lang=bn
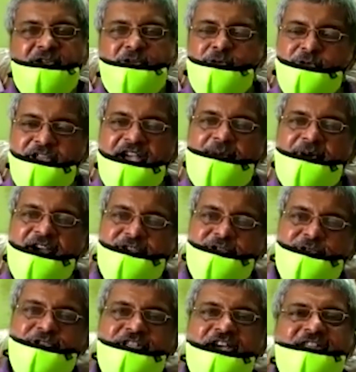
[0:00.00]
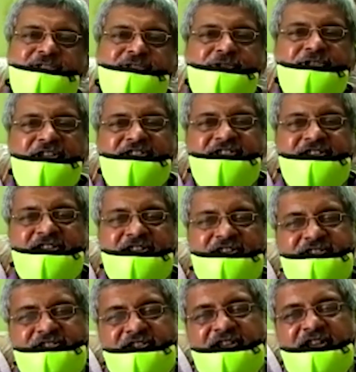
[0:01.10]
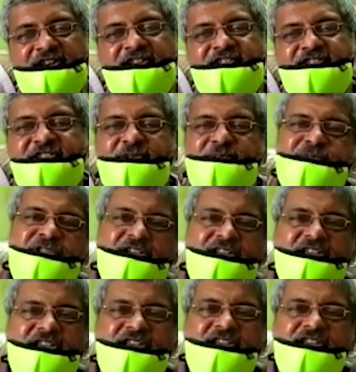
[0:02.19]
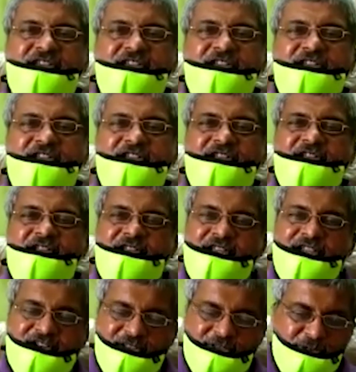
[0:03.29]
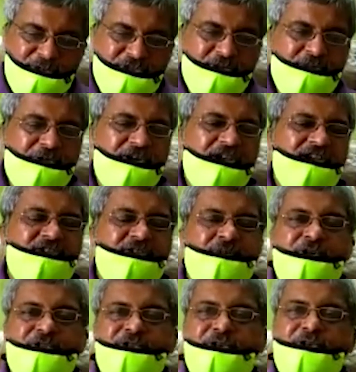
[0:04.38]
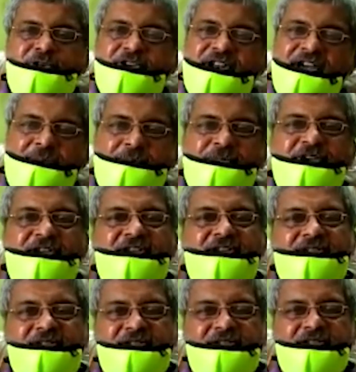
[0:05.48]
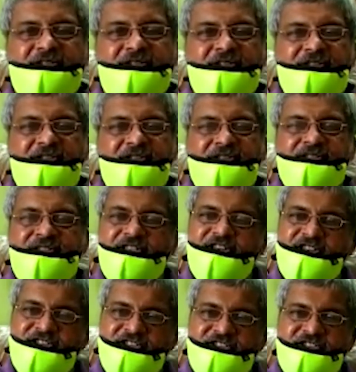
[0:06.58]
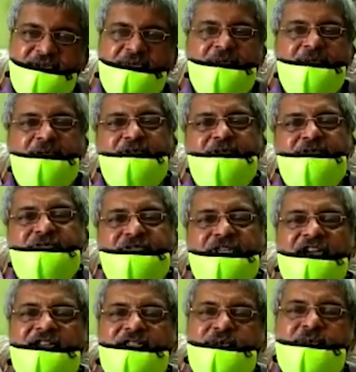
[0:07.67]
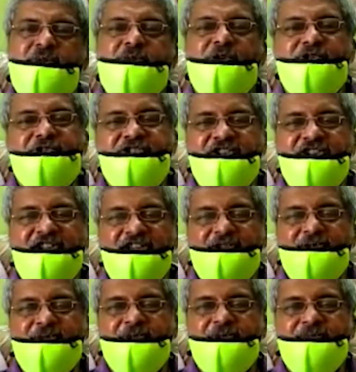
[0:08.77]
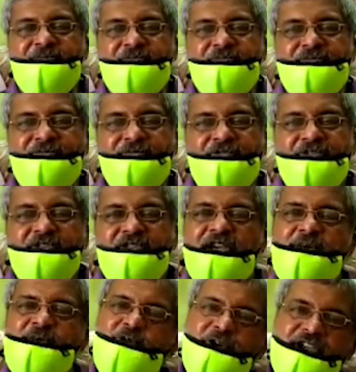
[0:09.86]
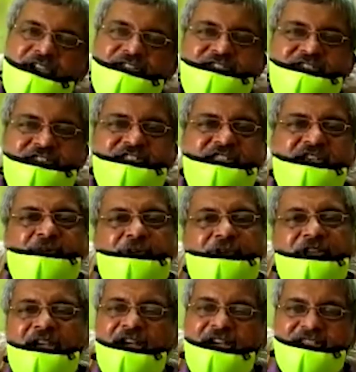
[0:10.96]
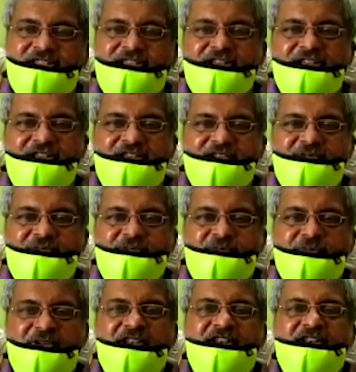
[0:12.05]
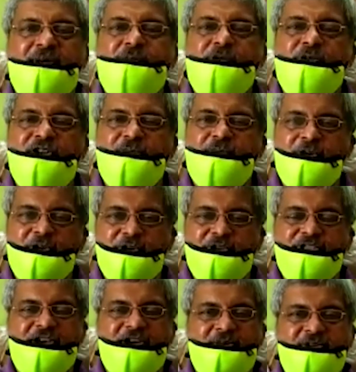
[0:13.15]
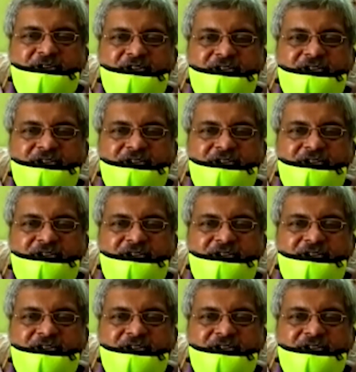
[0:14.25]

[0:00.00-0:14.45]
উনি আমাকে শুধু দায়িত্ব দিয়েছিলেন যে একটা জিপ থেকে একটা ধুতি পরা একজন ভদ্রলোক পেয়ে তিনি শিশিরবাবু তাকে তুমি মঞ্চে নিয়ে আসবে আমি ওনাকে চিনতাম অনেক আগে থেকে মানে এটা বললে বড় কথা হবে